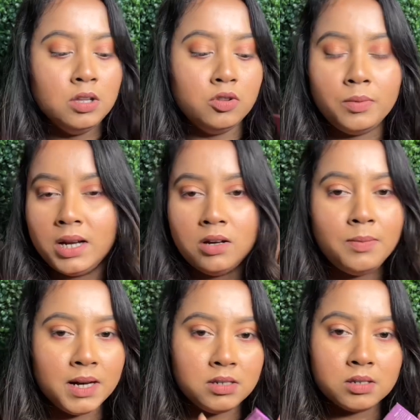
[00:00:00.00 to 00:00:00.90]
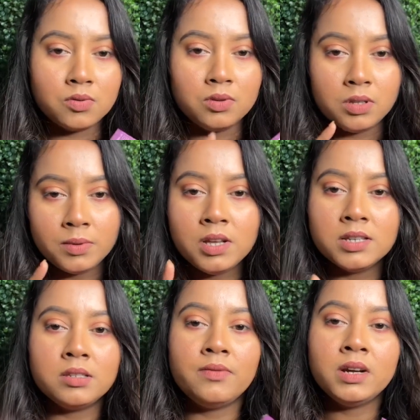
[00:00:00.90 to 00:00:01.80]
তোমরা এটা পারচেস করতে পারো
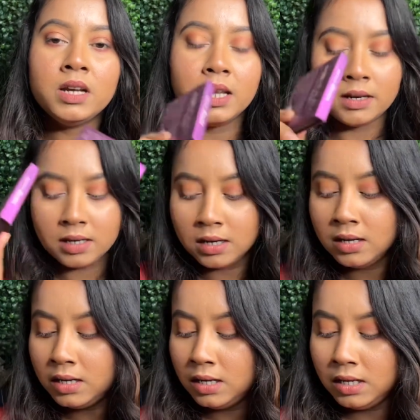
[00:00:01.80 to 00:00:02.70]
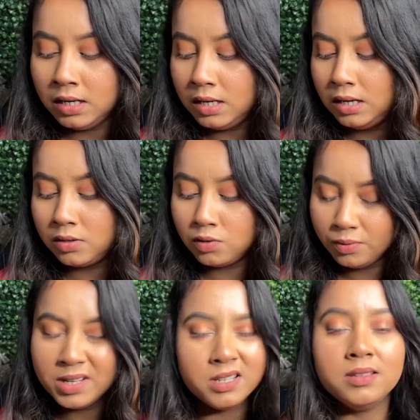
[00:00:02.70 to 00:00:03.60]
এসোভারে এটা
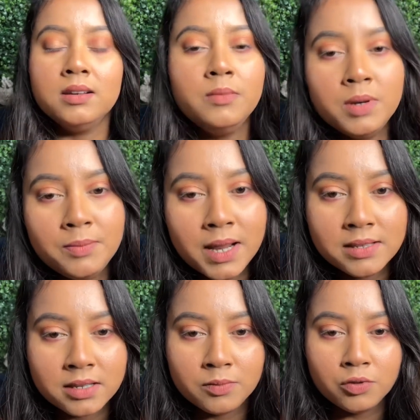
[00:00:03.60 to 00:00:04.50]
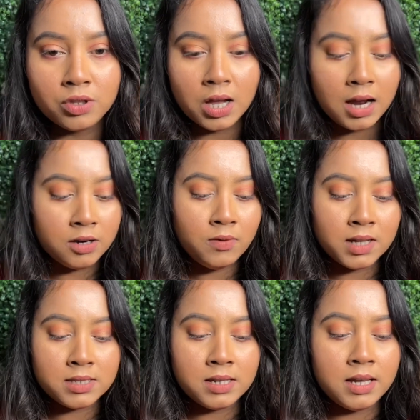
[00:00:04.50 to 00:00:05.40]
খুবই রিজনেবল প্রাইজের মধ্যে আরও
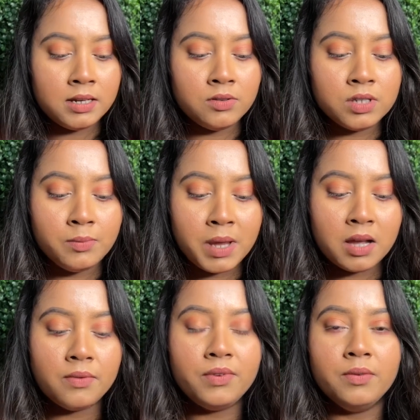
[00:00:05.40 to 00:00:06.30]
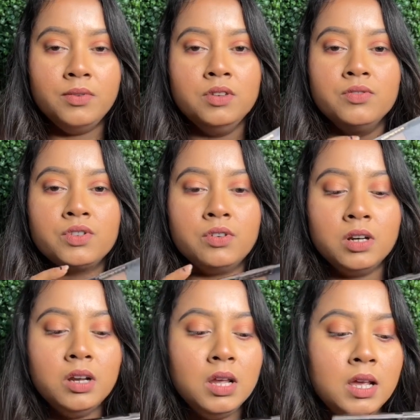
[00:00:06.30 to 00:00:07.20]
আছে এটা হচ্ছে মেকআপ
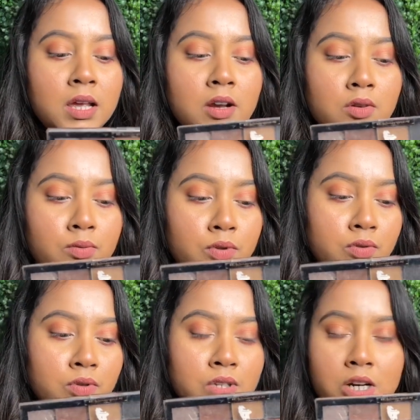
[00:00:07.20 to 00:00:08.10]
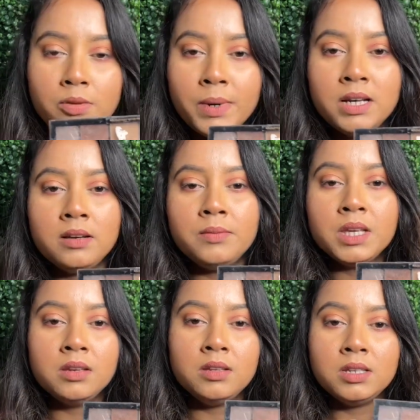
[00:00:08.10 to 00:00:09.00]
রেভলিউশনের এরকম দুটো শার্টের প্যালেট আমি
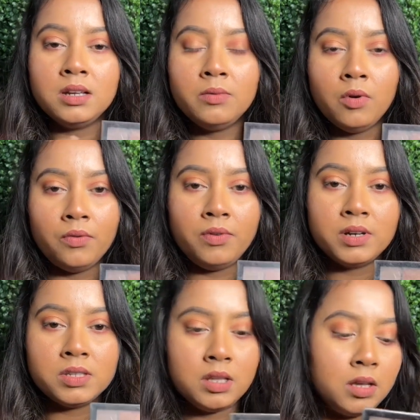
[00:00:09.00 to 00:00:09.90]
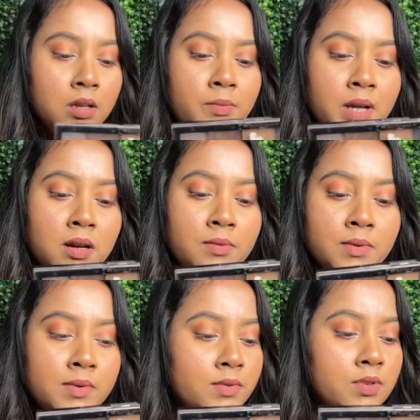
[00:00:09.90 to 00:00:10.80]
কিনেছিলাম অফার্স থেকে মেকআপ
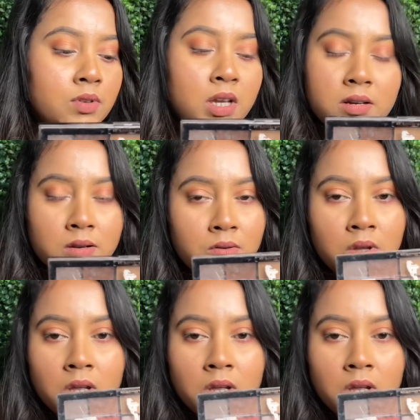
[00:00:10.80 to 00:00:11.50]
রেভলিউশন এটাও